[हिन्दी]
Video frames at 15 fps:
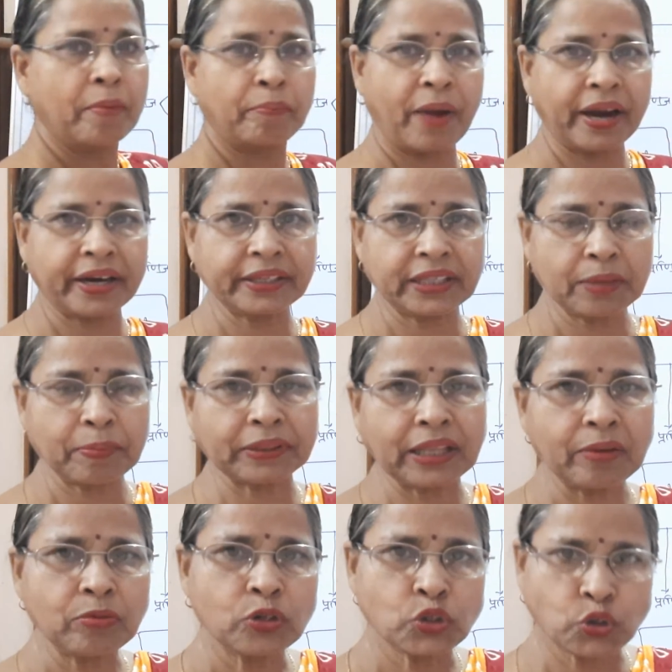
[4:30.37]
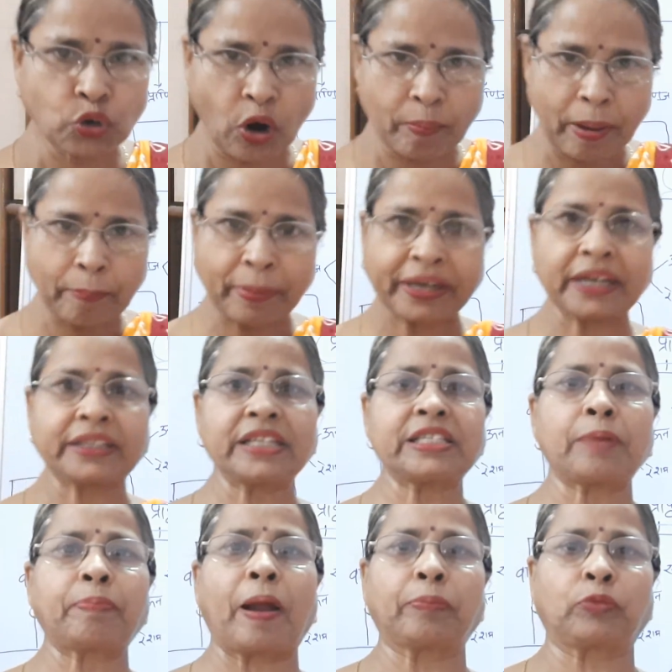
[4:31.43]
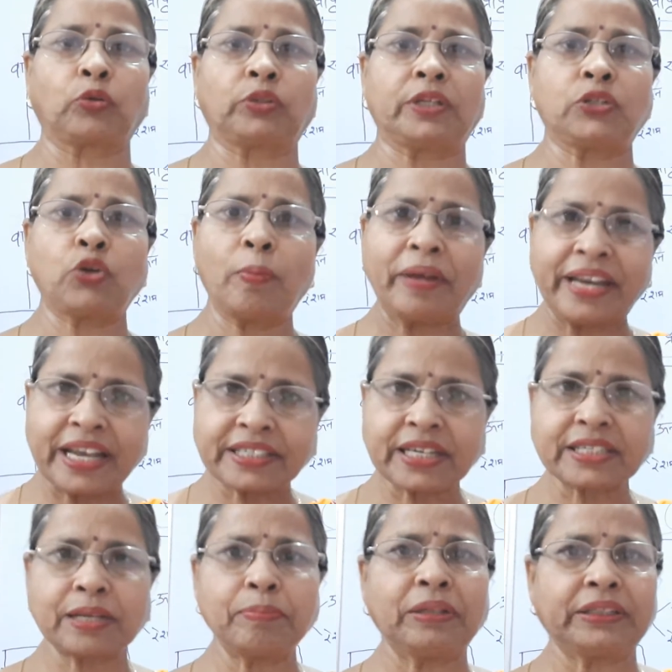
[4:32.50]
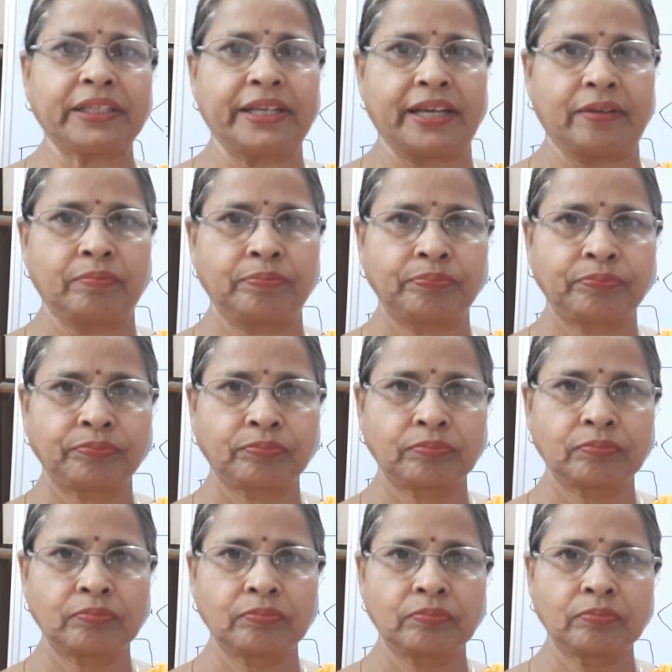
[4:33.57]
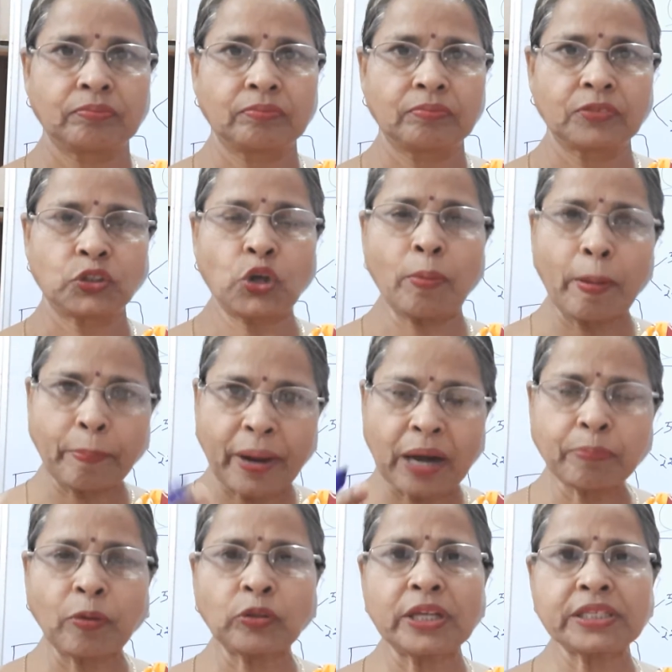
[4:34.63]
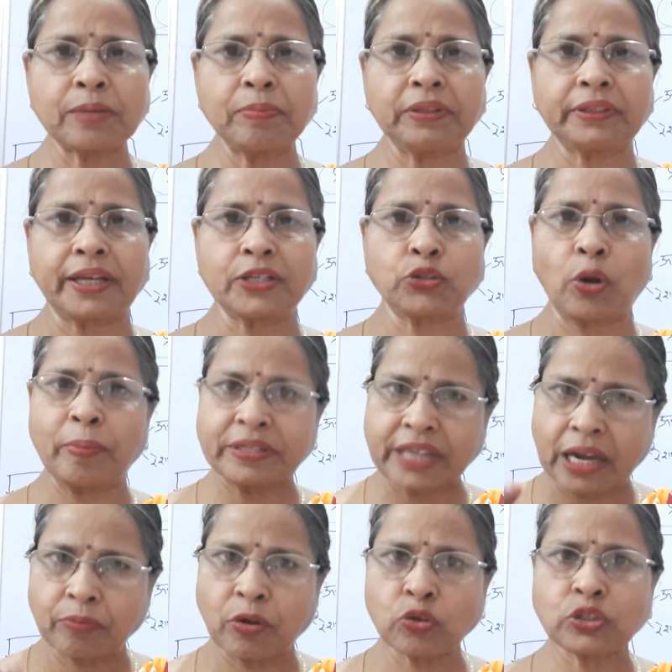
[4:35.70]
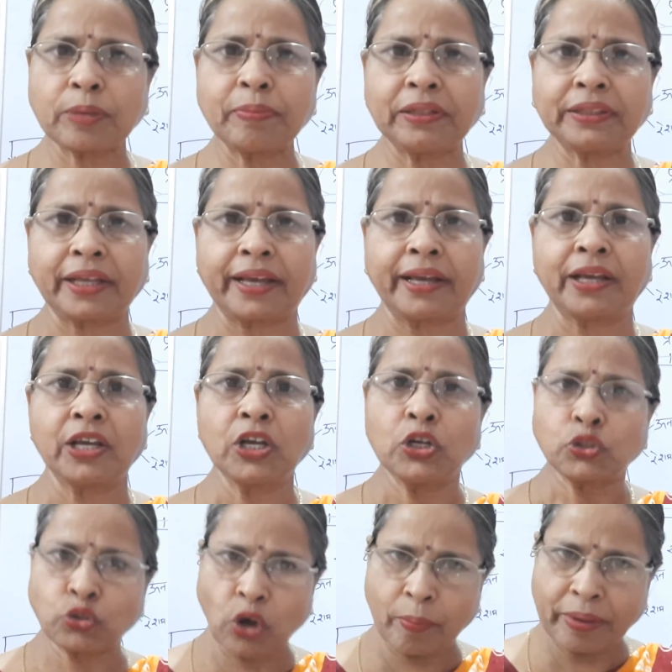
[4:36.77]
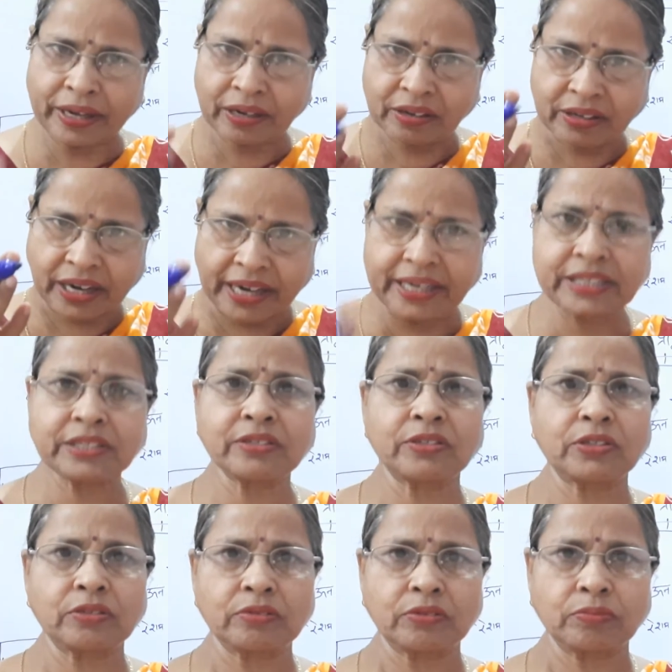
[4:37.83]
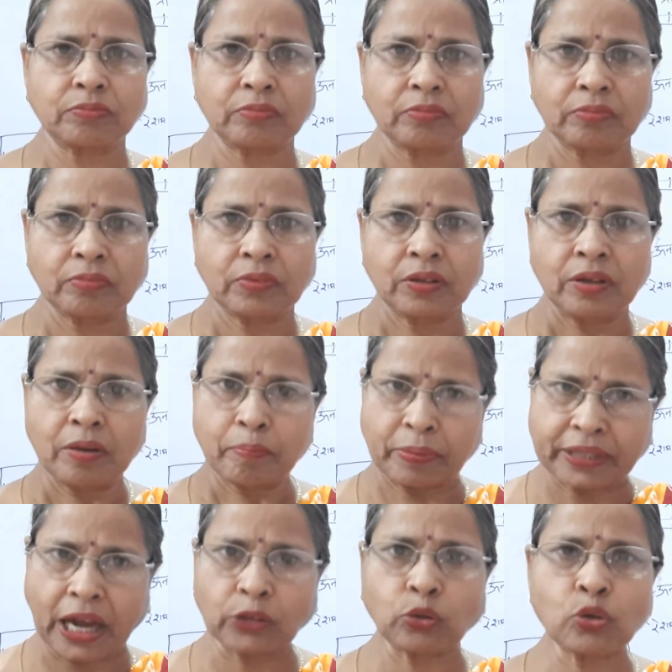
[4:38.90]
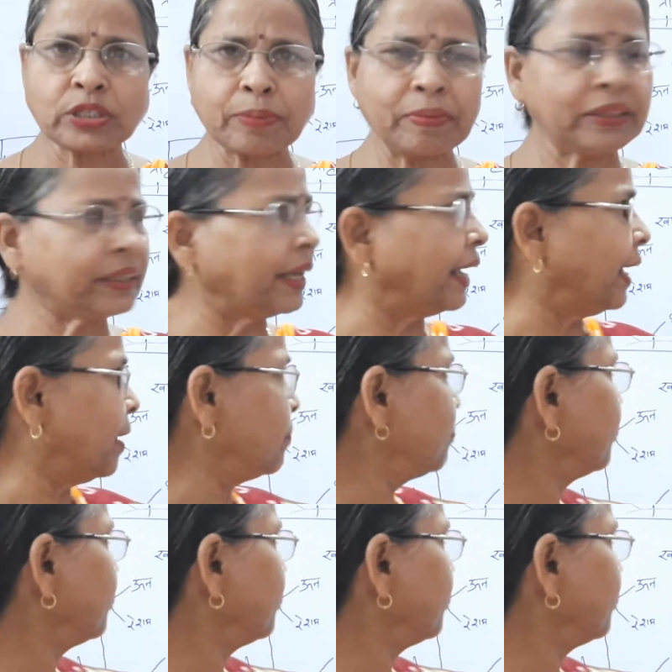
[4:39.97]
प्राकृतिक मतलब जो हमें प्रकृति से प्राप्त होती है जो हमें नेचर से मिलती है जो हमें पेड़ पौधे से मिलते हैं जो हमें जानवरों से मिलते हैं जो हमें खनिज पदार्थों से मिलते हैं